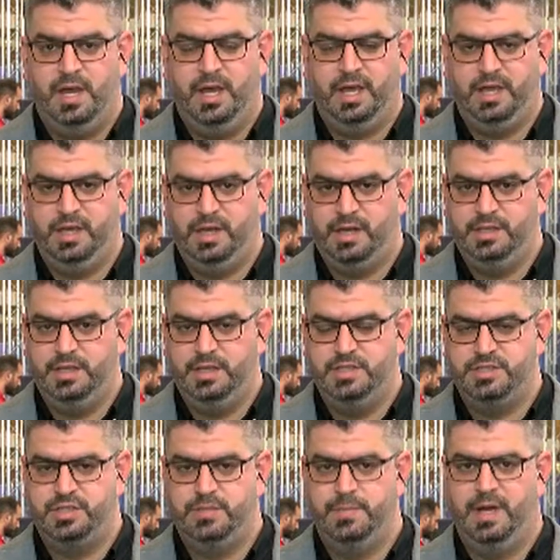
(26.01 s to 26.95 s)
أخيرا
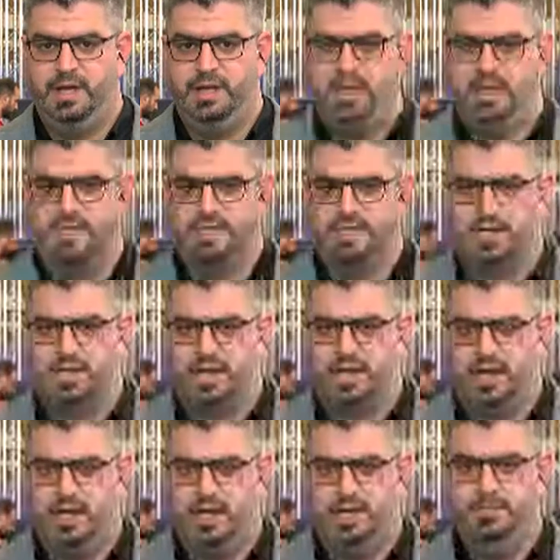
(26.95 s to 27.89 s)
الاجتماع لا
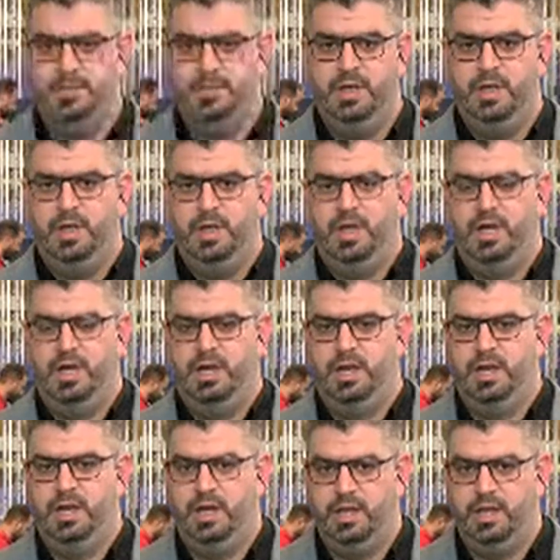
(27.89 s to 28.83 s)
يزال قائم
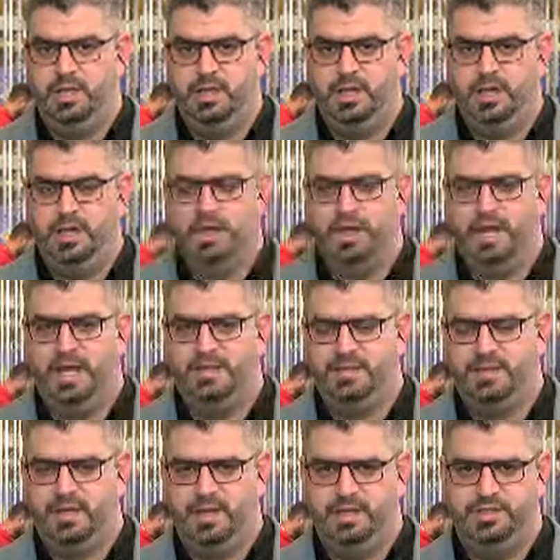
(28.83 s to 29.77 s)
آه،
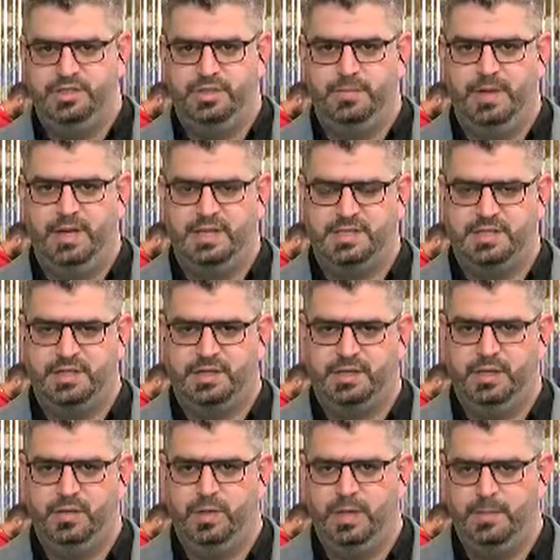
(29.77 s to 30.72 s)
حتى الاجتماع
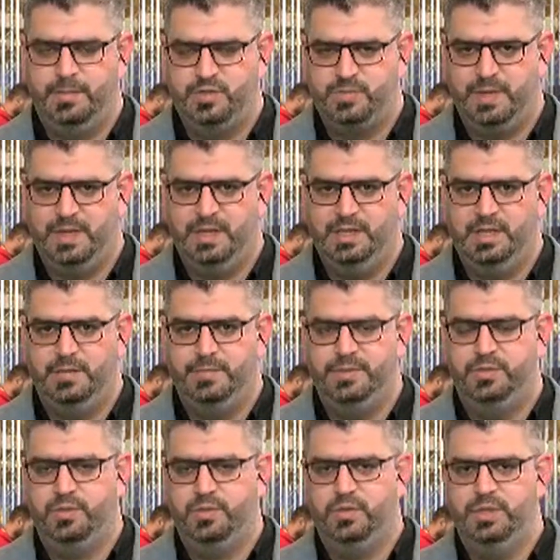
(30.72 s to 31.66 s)
سري ولم يسمح لنا
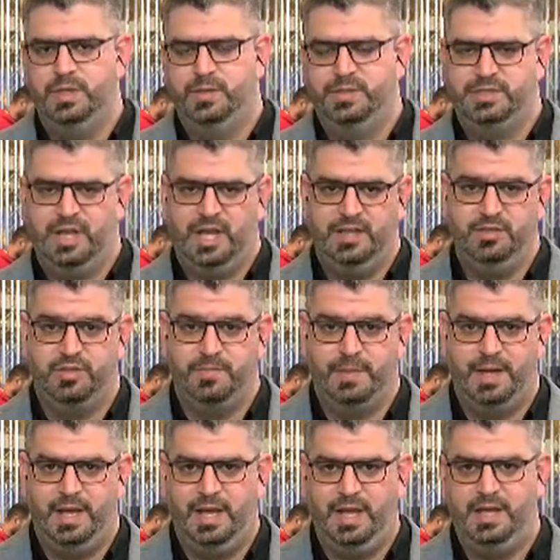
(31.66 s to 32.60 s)
بالدخول أو
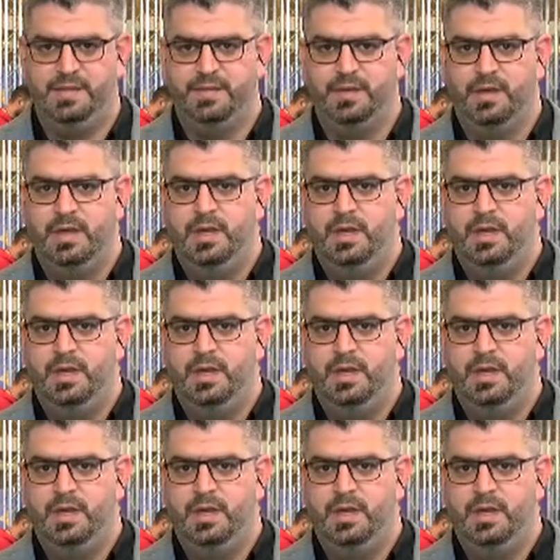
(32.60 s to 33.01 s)
التحدث مع أحد